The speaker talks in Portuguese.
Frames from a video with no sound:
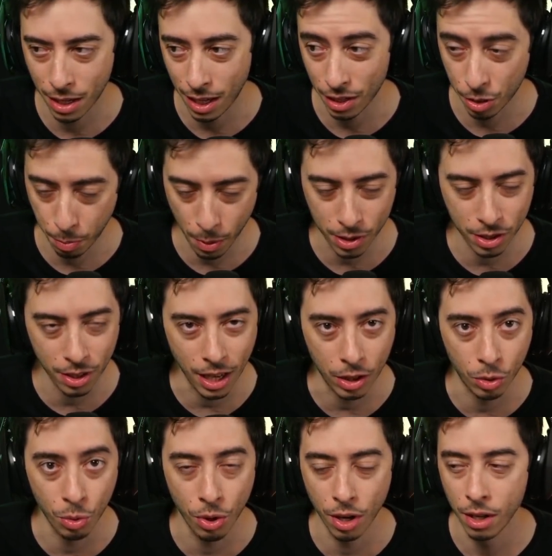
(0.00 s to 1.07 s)
que é tipo uma
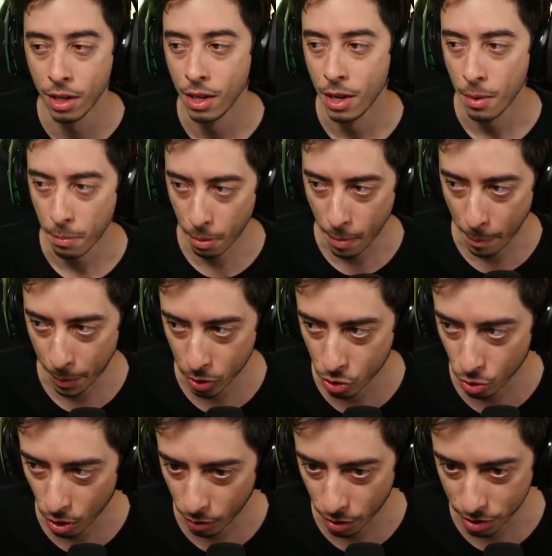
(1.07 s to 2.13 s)
assinatura para uma
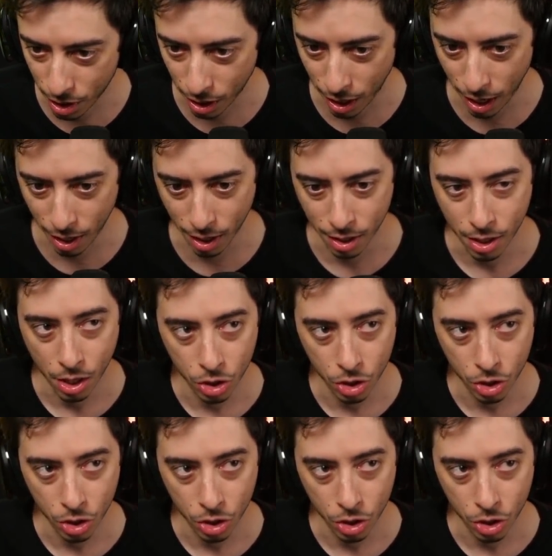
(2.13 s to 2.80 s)
pessoa que você queira.